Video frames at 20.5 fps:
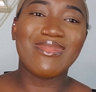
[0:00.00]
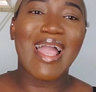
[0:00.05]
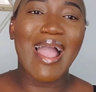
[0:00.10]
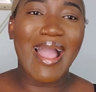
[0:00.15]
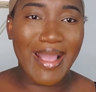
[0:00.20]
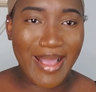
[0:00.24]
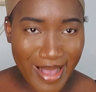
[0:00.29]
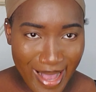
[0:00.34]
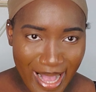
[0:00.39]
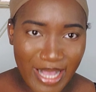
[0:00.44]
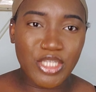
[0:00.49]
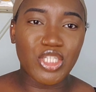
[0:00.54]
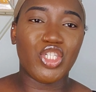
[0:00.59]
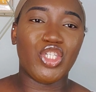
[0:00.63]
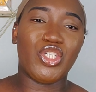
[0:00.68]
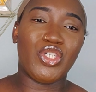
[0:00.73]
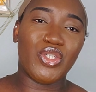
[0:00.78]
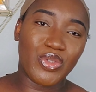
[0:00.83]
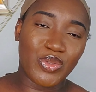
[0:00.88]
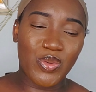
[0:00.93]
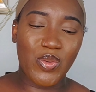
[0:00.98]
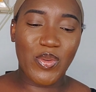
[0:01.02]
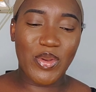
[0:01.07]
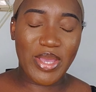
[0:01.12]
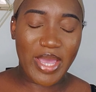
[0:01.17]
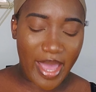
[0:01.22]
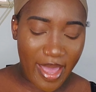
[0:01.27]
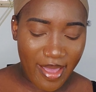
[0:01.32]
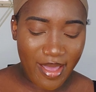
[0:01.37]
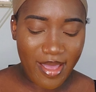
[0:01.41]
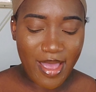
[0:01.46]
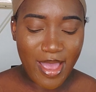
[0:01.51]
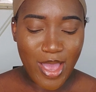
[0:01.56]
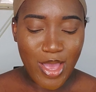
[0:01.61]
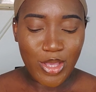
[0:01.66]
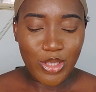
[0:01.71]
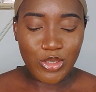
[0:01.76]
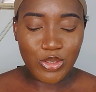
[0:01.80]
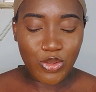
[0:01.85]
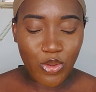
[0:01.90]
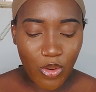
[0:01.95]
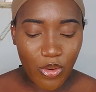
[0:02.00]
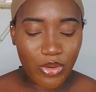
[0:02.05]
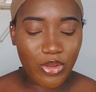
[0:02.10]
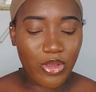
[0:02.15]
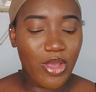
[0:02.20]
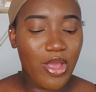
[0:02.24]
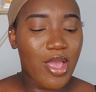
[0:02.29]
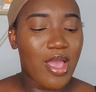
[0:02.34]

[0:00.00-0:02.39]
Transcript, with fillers: I got ok? Donc,